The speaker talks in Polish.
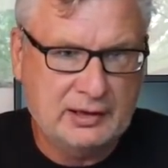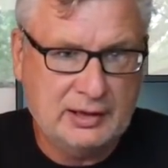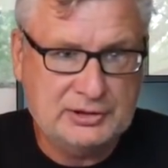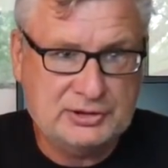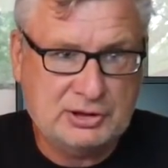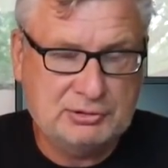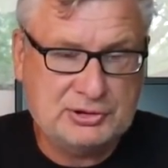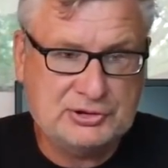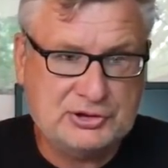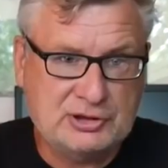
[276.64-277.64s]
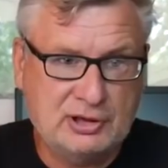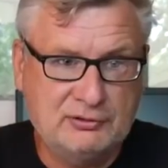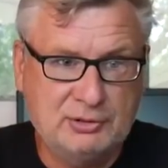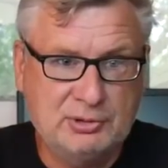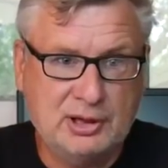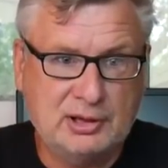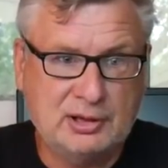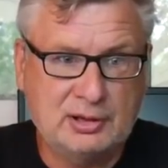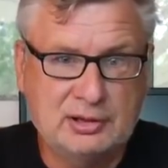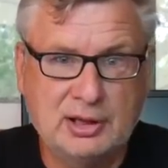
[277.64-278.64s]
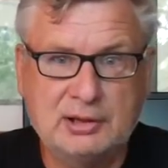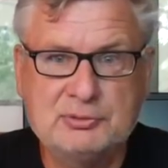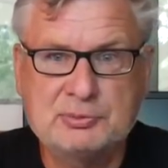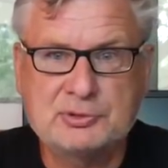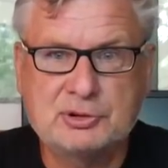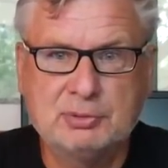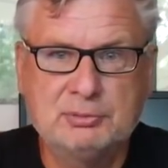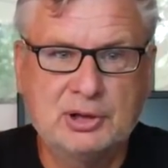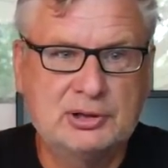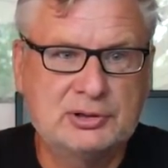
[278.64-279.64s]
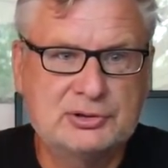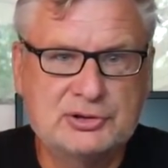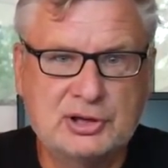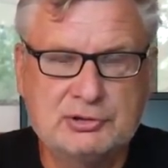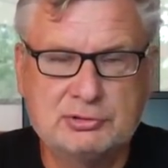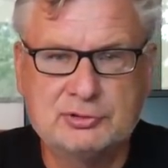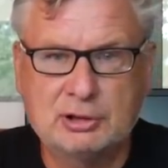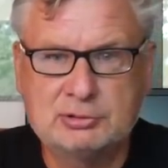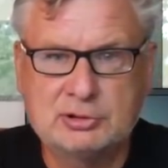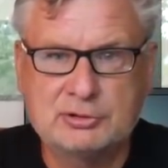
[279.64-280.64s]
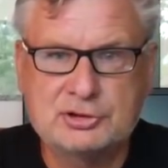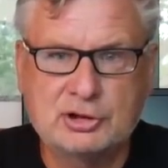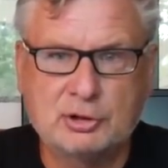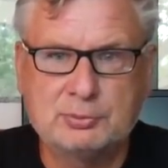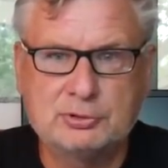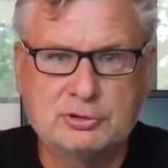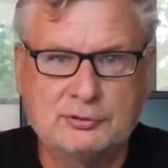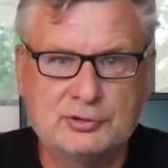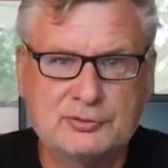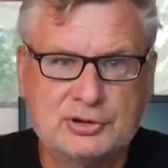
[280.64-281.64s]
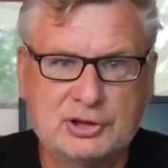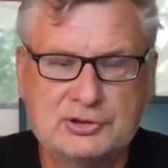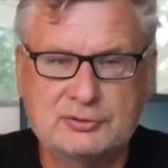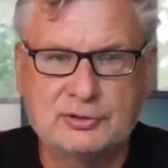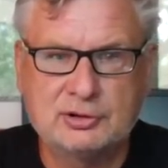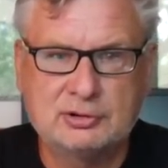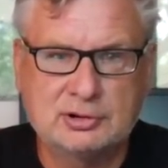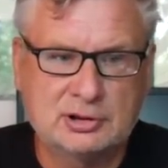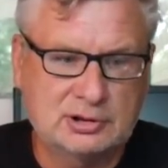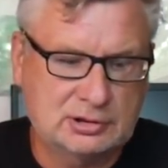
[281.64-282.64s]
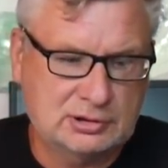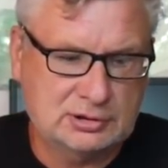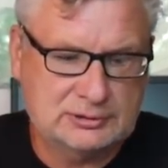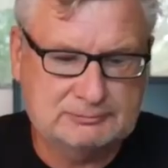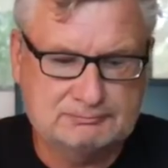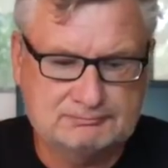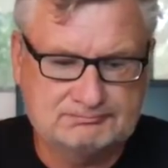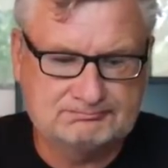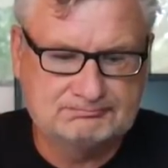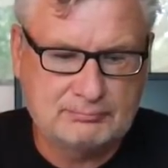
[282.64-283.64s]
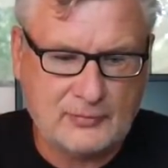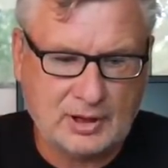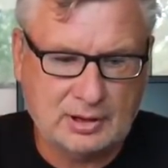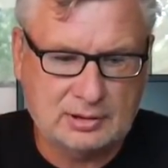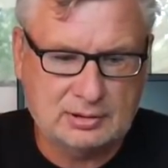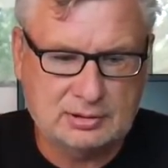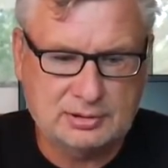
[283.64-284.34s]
Ja się cały czas zastanawiam, jak, jakim sposobem jeden z sędziów dał tylko czteropunktową zwycięstwo e, mm, e,